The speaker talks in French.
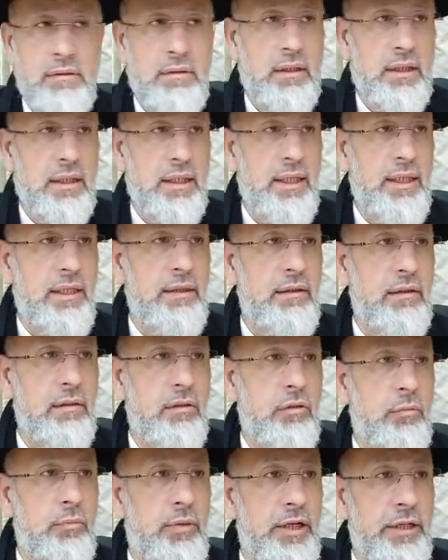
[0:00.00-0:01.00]
La reine,
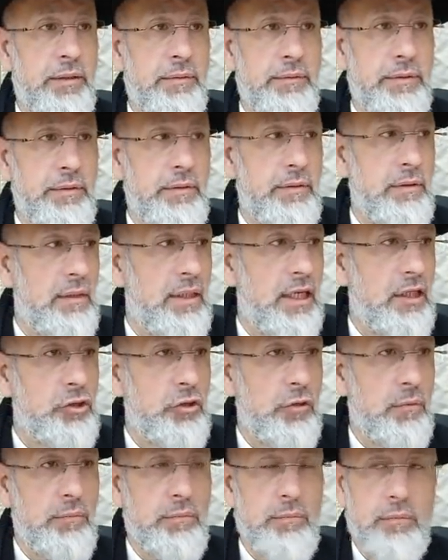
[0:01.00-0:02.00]
le blé,
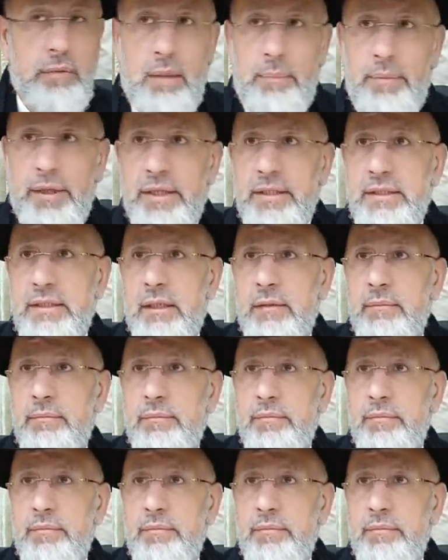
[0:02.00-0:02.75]
l'argent, la parnassa.